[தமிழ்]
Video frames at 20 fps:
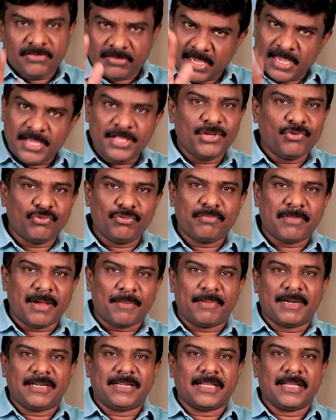செய்தி உண்மை
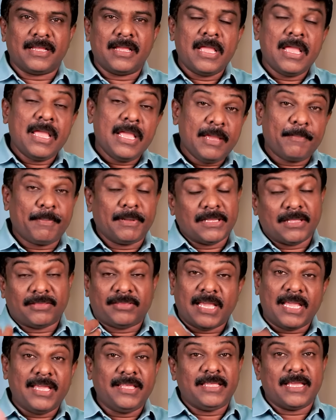பட்டு இப்போ இந்த
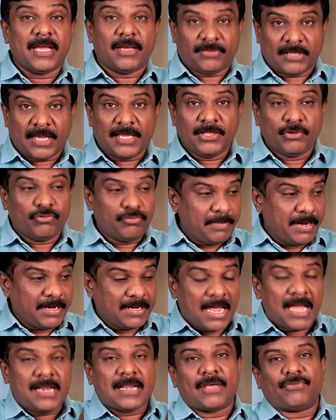செய்தியாக செய்தி உண்மைன்னா